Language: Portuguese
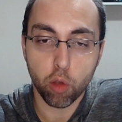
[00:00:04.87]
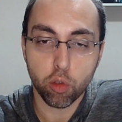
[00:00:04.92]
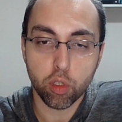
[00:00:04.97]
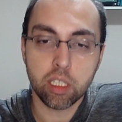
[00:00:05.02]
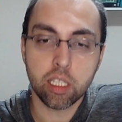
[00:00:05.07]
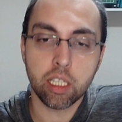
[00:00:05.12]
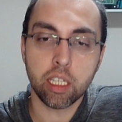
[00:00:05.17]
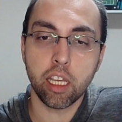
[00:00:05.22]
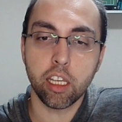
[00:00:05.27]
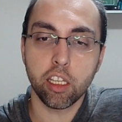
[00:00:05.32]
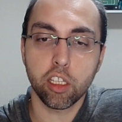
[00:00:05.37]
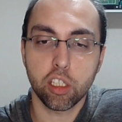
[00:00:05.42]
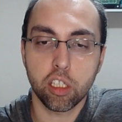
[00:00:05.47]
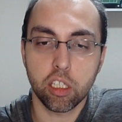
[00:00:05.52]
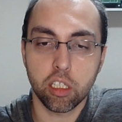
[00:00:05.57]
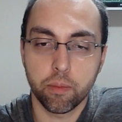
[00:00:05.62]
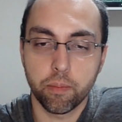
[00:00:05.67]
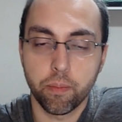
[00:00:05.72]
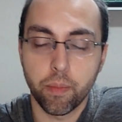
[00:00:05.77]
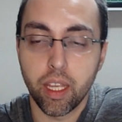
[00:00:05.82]

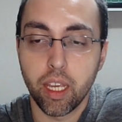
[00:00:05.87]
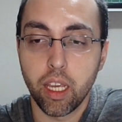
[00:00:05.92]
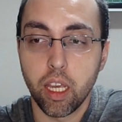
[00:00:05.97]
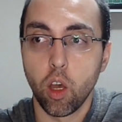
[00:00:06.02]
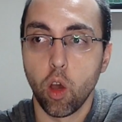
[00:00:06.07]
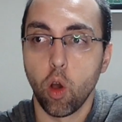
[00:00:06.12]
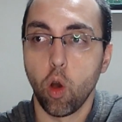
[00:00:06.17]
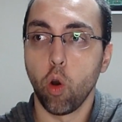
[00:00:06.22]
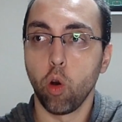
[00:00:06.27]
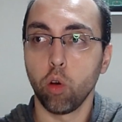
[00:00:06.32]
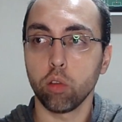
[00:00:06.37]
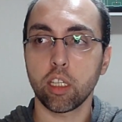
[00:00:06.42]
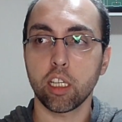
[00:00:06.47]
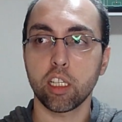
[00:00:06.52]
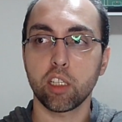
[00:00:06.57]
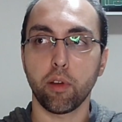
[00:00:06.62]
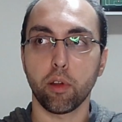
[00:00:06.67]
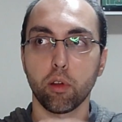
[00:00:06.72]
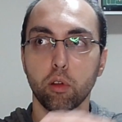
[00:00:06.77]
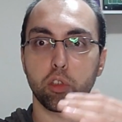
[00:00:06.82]
Seguinte, ontem a
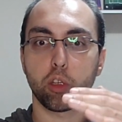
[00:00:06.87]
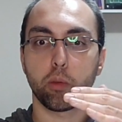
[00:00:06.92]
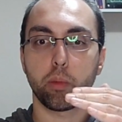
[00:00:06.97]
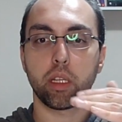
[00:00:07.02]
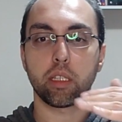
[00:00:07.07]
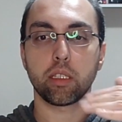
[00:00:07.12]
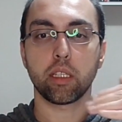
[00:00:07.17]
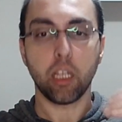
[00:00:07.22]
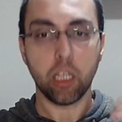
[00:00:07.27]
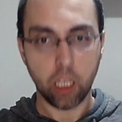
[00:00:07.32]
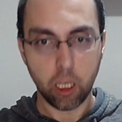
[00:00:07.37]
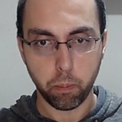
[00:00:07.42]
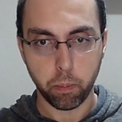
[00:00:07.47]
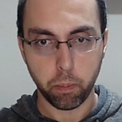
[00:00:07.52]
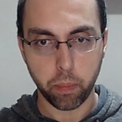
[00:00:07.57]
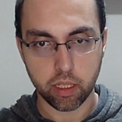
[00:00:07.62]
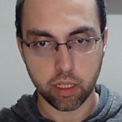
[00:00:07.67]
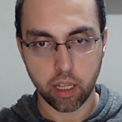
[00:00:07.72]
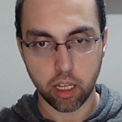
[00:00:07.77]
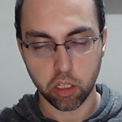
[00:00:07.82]
gente falou sobre as
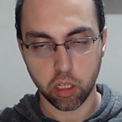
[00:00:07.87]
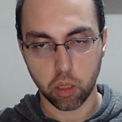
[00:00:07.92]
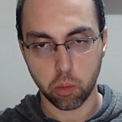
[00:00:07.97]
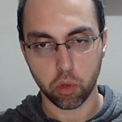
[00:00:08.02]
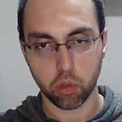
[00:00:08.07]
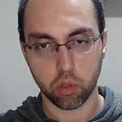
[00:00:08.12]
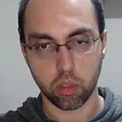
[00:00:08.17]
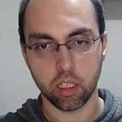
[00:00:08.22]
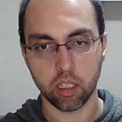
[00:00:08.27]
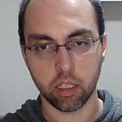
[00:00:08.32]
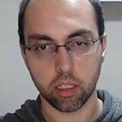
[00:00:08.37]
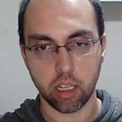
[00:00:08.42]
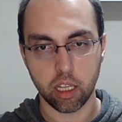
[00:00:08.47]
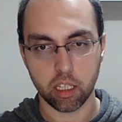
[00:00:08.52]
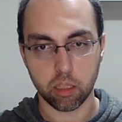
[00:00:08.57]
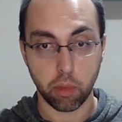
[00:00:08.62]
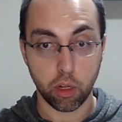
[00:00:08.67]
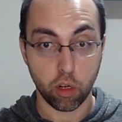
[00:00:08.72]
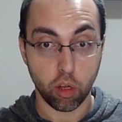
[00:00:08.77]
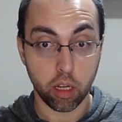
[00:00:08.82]
equipes da Champions League, né,
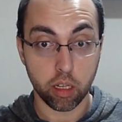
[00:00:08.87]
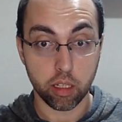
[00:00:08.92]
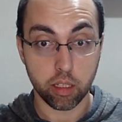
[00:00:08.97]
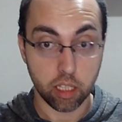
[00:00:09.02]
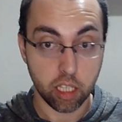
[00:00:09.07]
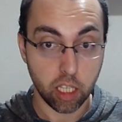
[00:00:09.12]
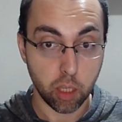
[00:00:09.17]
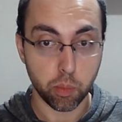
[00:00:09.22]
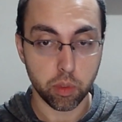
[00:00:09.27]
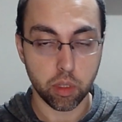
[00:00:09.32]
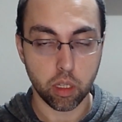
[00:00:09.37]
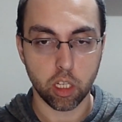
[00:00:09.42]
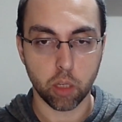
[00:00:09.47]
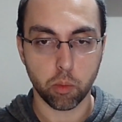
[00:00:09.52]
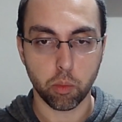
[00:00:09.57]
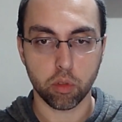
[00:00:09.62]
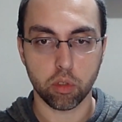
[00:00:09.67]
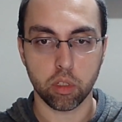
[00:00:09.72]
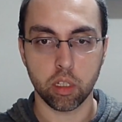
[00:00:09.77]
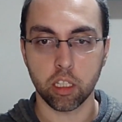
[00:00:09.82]
as melhores equipes da
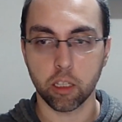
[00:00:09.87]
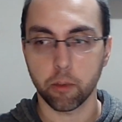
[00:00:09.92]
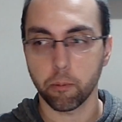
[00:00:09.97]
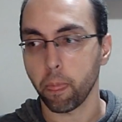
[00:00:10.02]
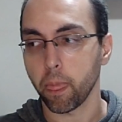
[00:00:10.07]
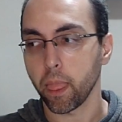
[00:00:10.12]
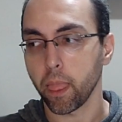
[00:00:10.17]
Champions League,